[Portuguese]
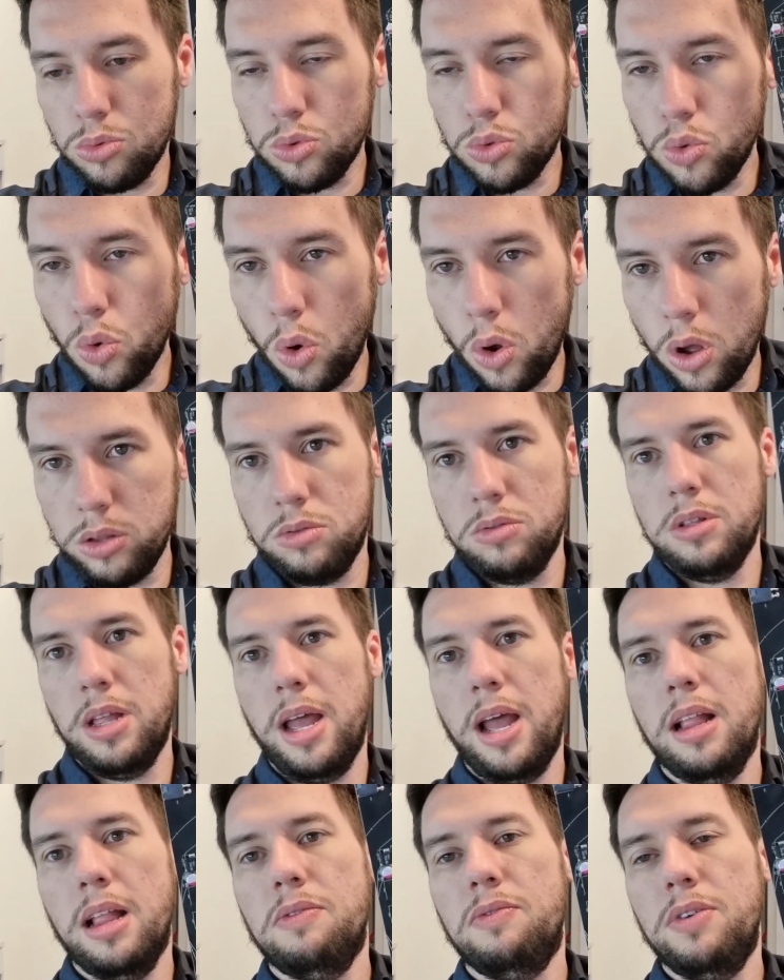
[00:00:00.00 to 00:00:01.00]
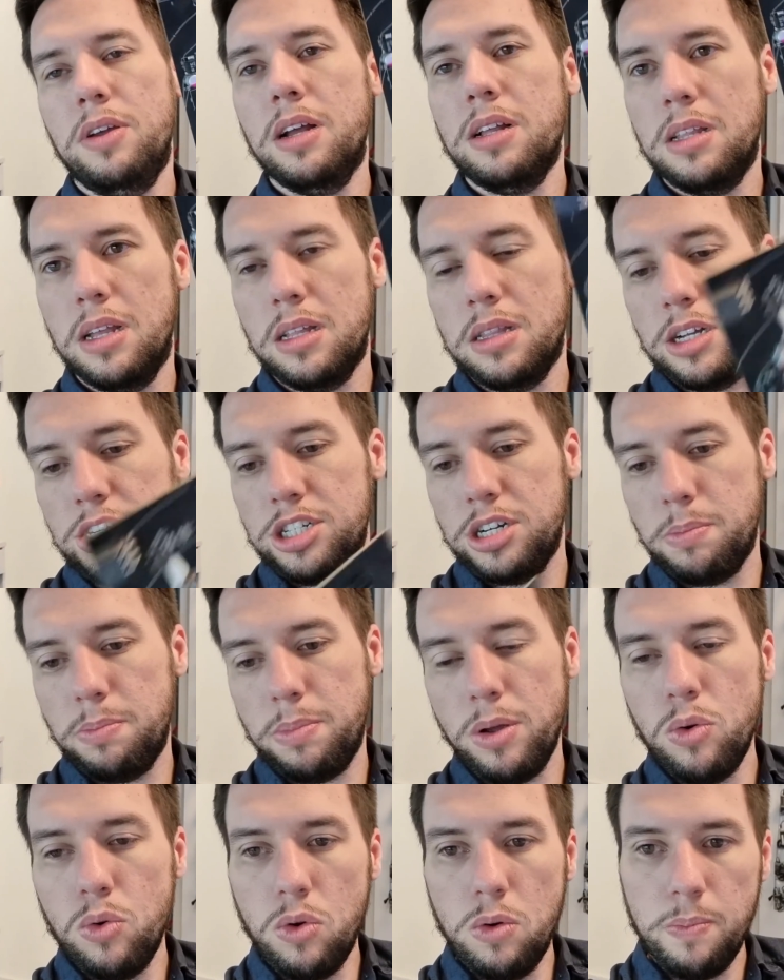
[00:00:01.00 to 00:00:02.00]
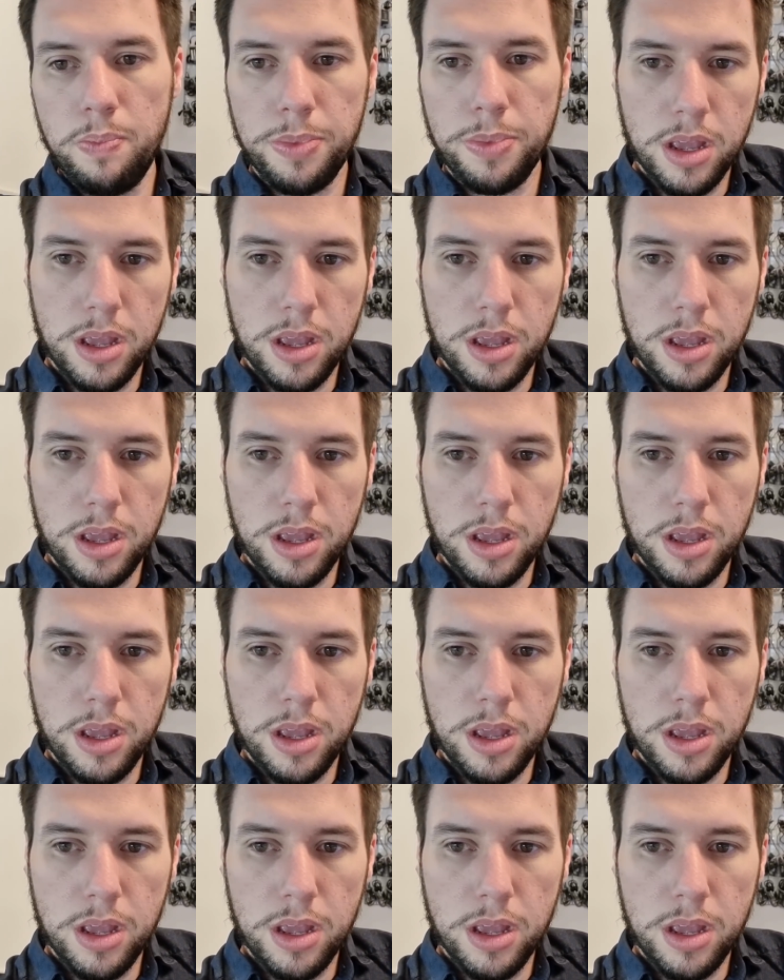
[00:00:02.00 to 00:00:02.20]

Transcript: todo dela fica dentro da GPU.